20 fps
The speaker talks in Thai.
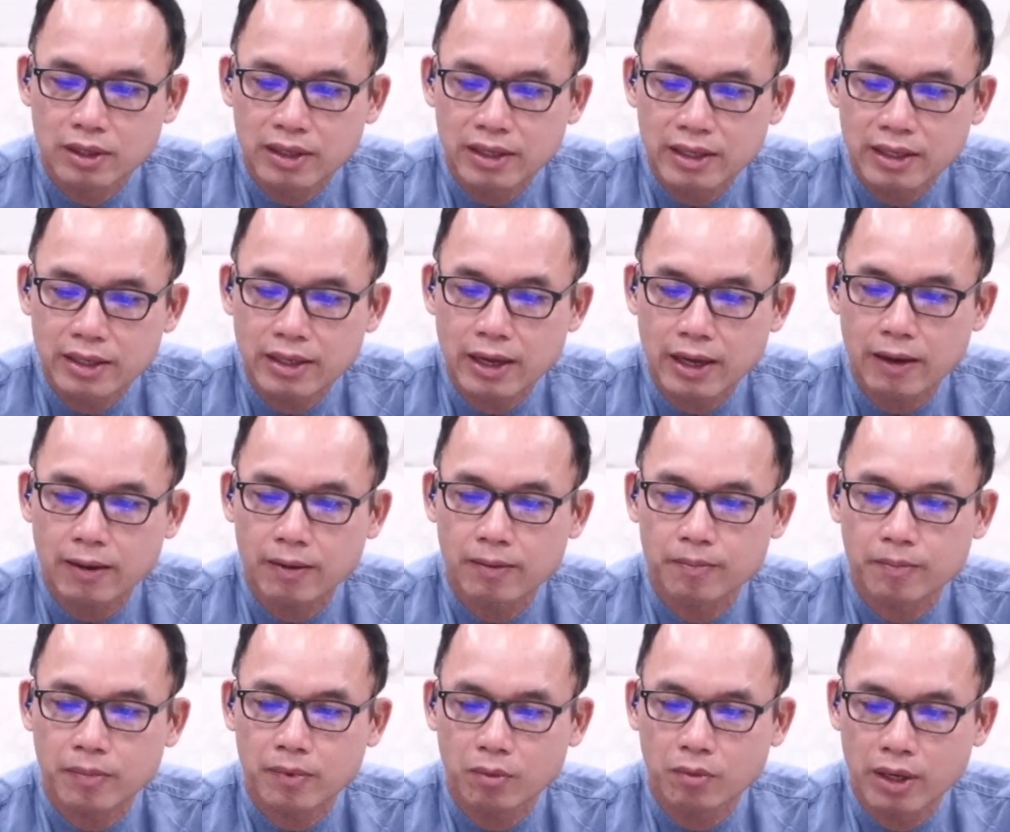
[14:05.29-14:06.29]
นี่แน่
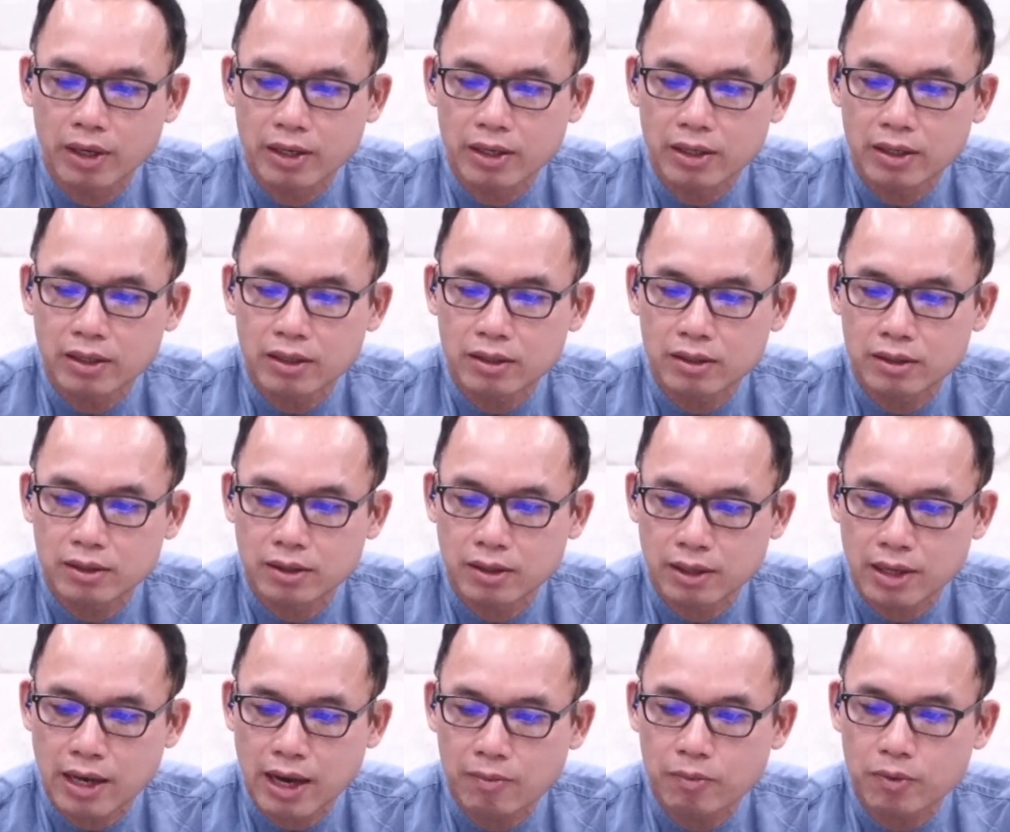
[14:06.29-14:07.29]
วันนี้
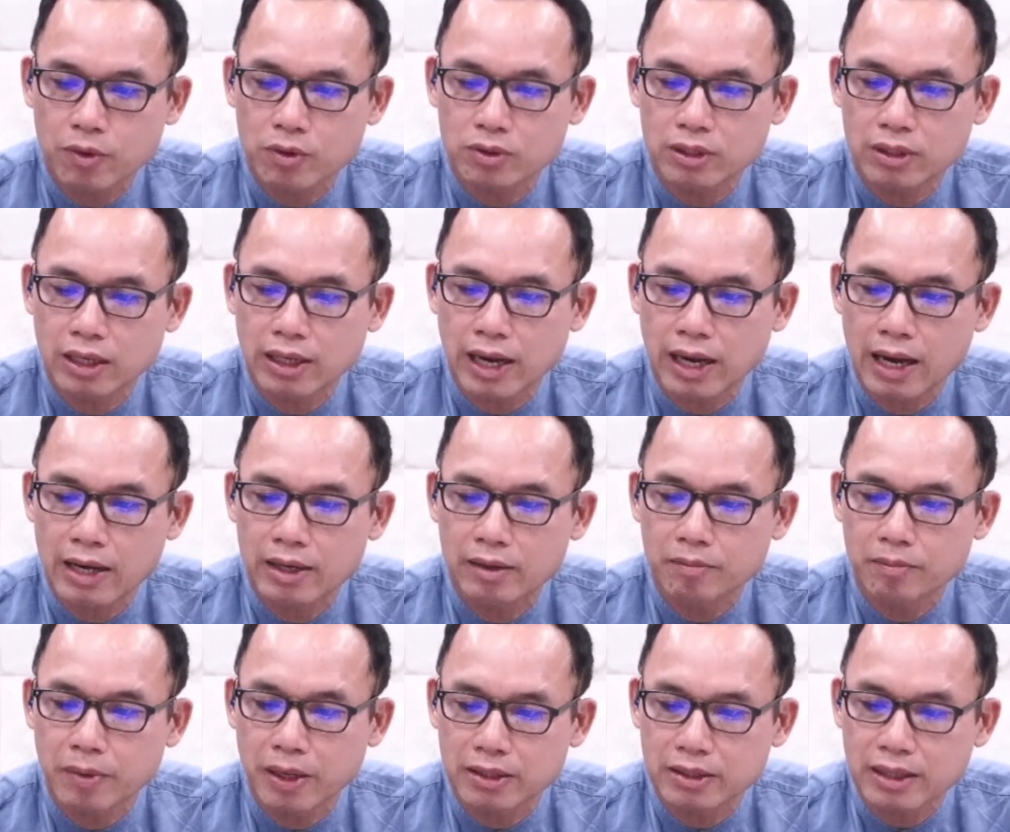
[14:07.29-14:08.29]
ข้าพระองค์ทั้งหลาย
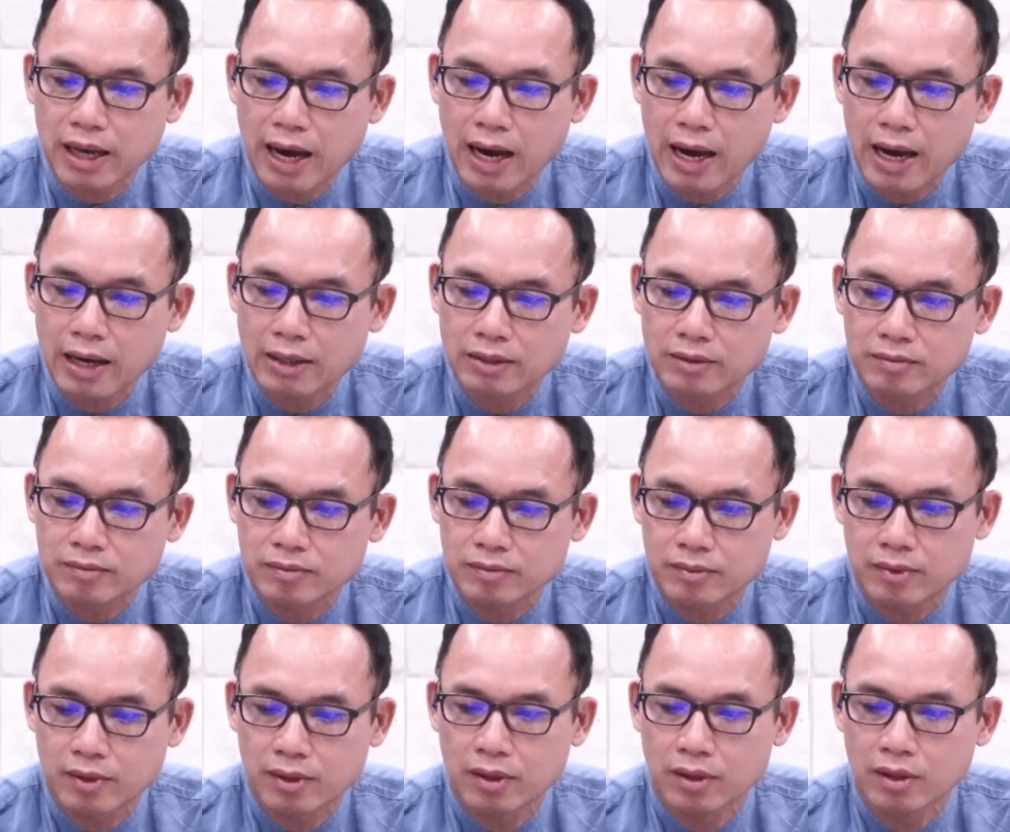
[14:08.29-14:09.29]
เป็นทาส
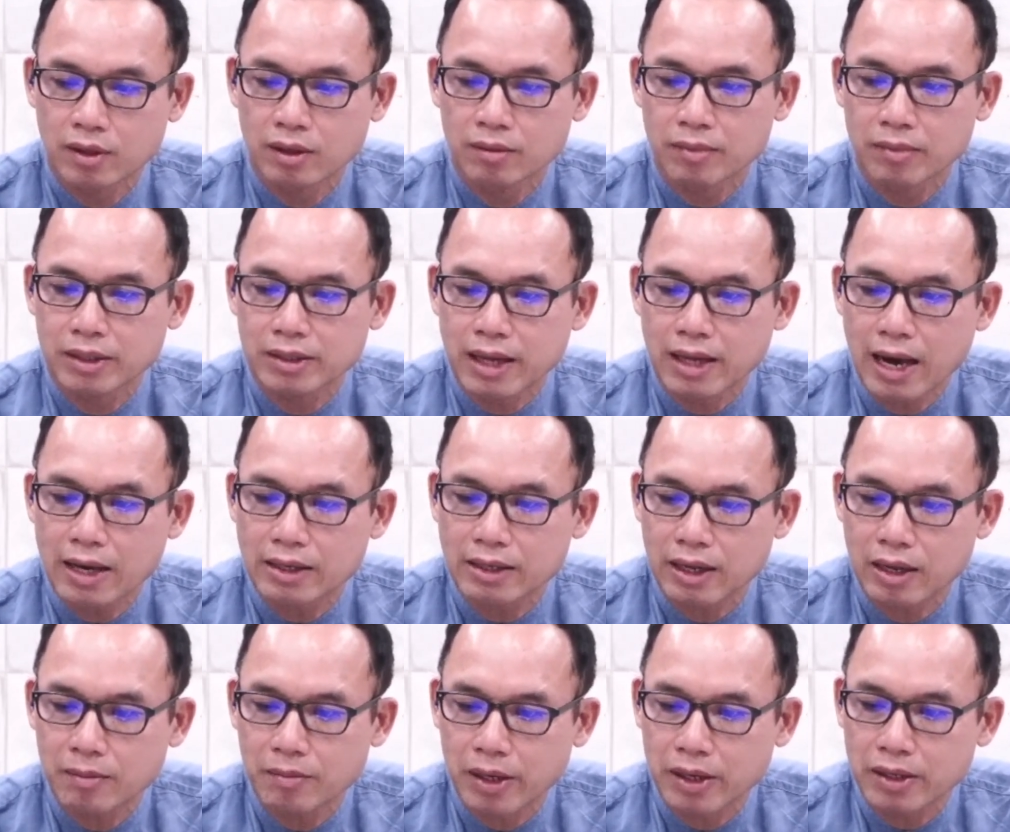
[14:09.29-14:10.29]
เป็นทาสใน
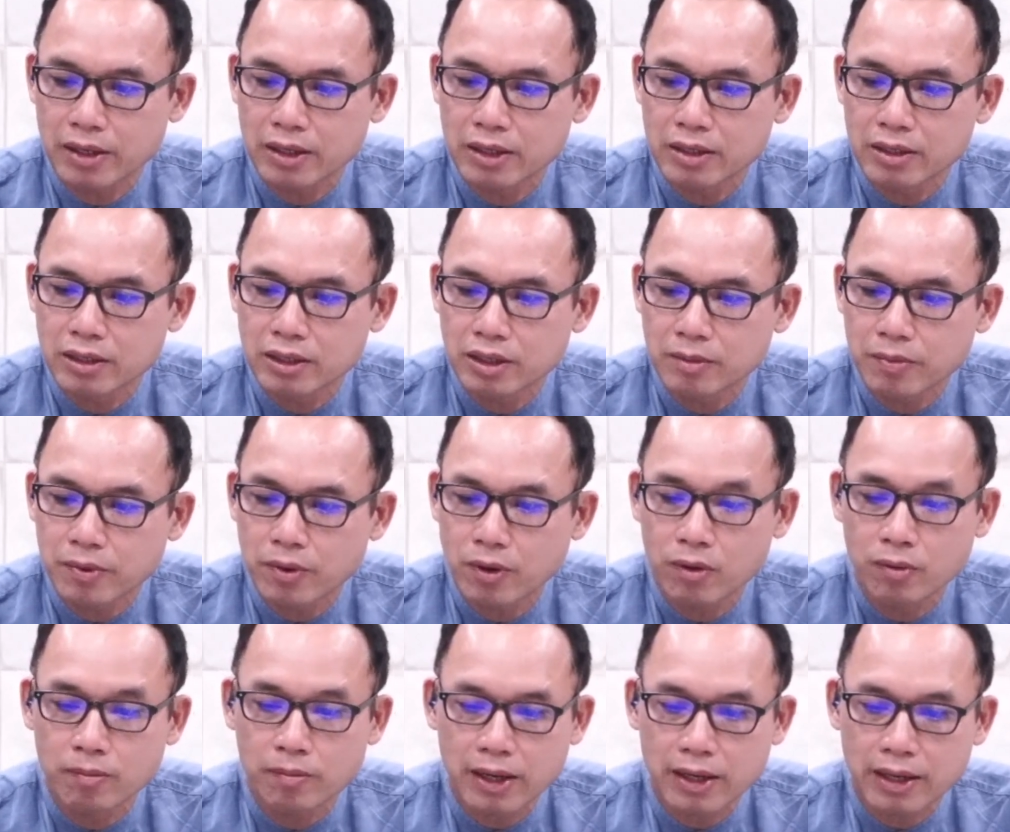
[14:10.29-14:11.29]
แผ่นดินที่พระอง
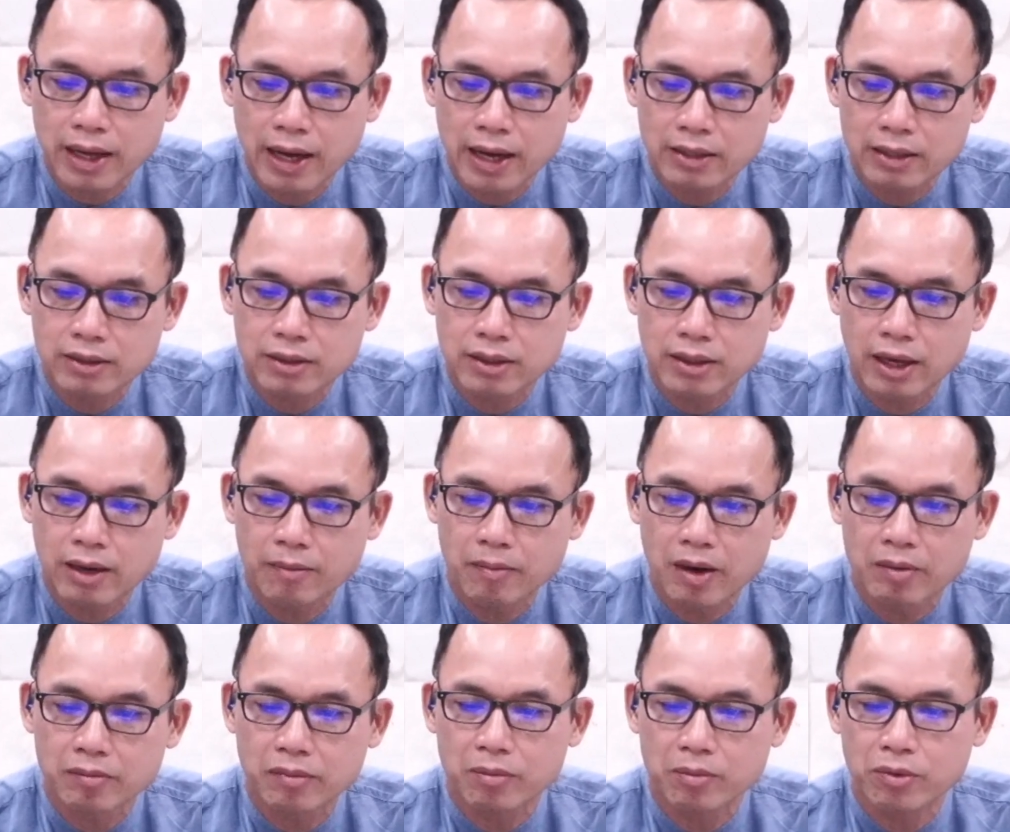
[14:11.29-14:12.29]
ค์ประทานแก่บร
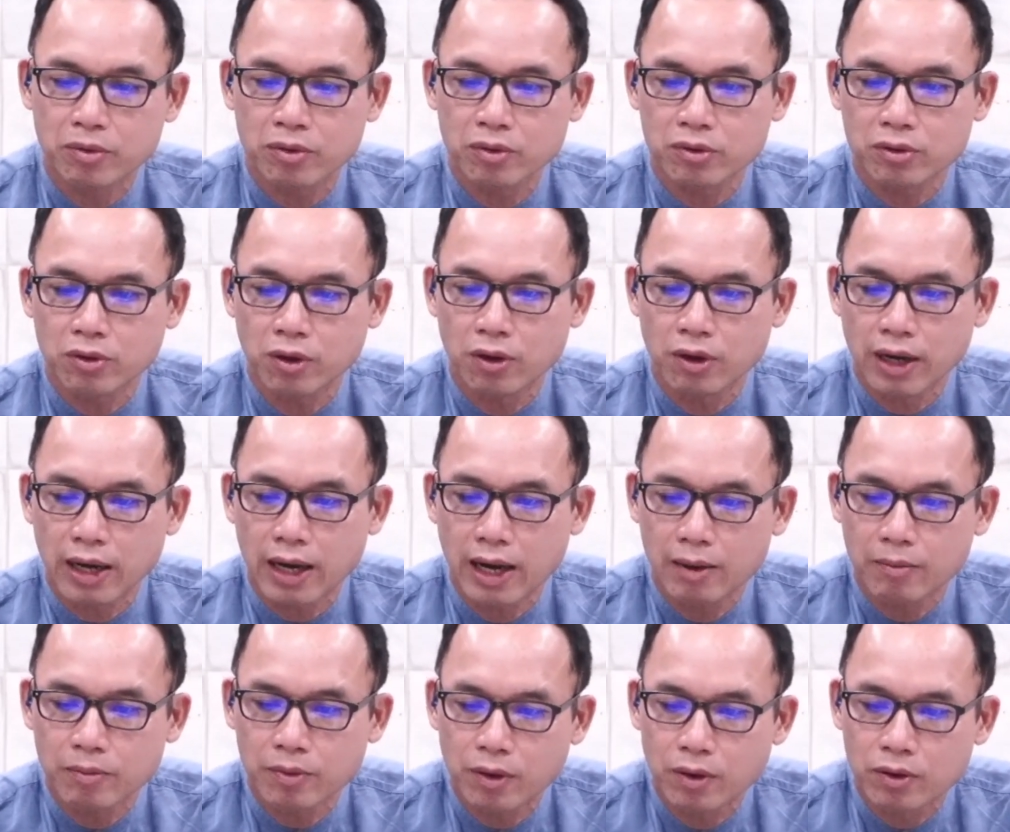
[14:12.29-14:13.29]
รพบุรุษของข้า
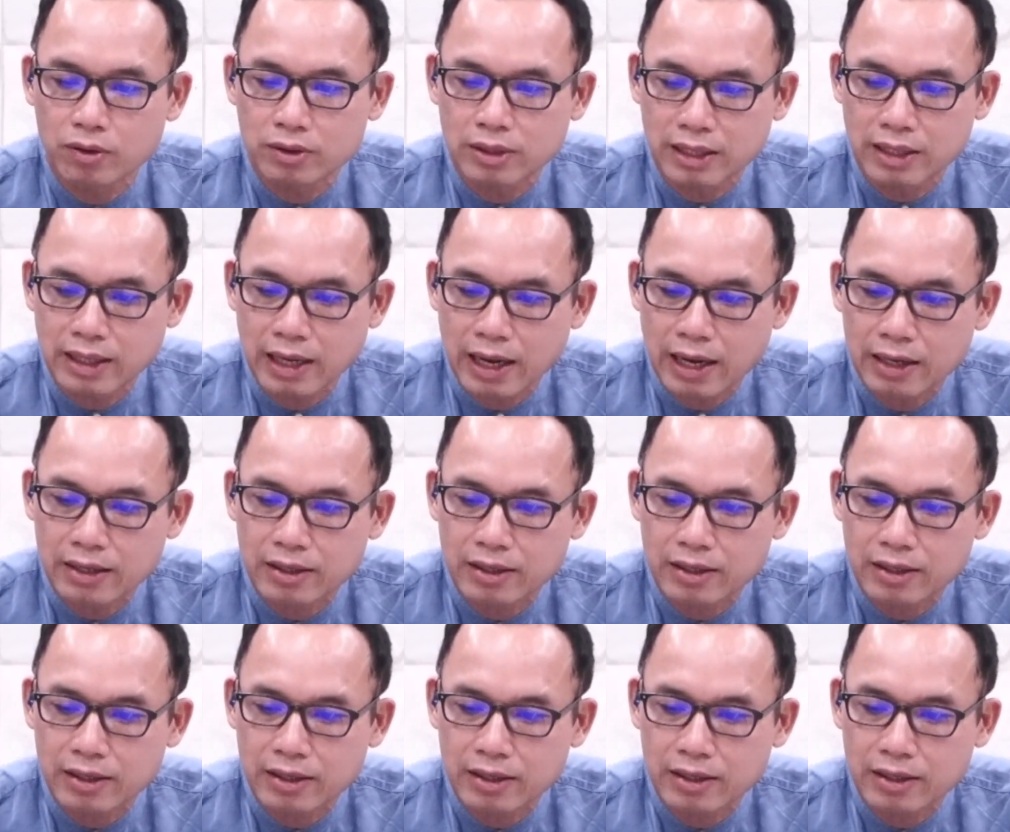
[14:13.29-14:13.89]
พระองค์ทั้งหลาย